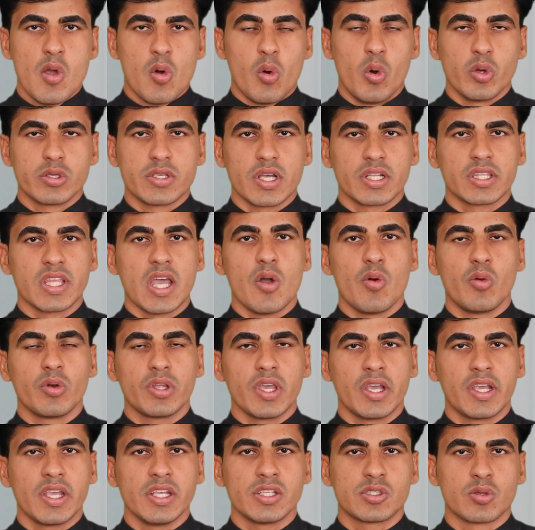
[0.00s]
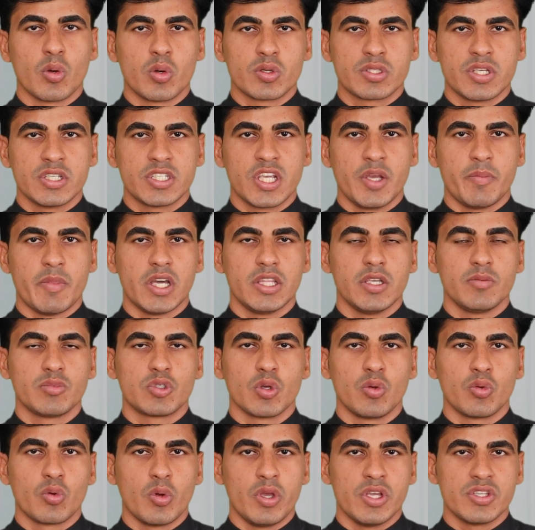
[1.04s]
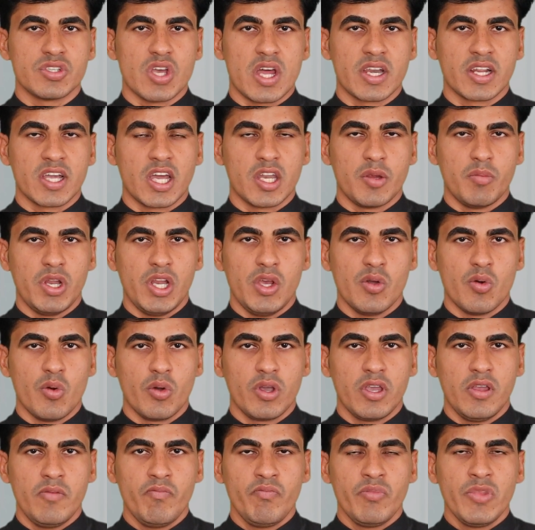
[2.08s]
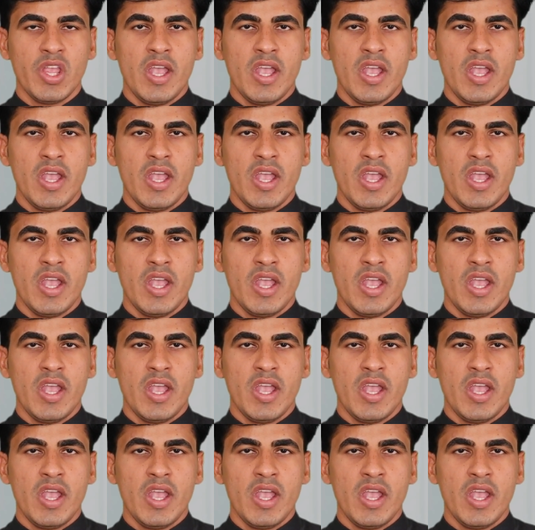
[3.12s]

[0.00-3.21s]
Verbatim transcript: हो सकता है उनके किस सोर्सेज के माध्यम से उनको ये जानकारी मिली होगी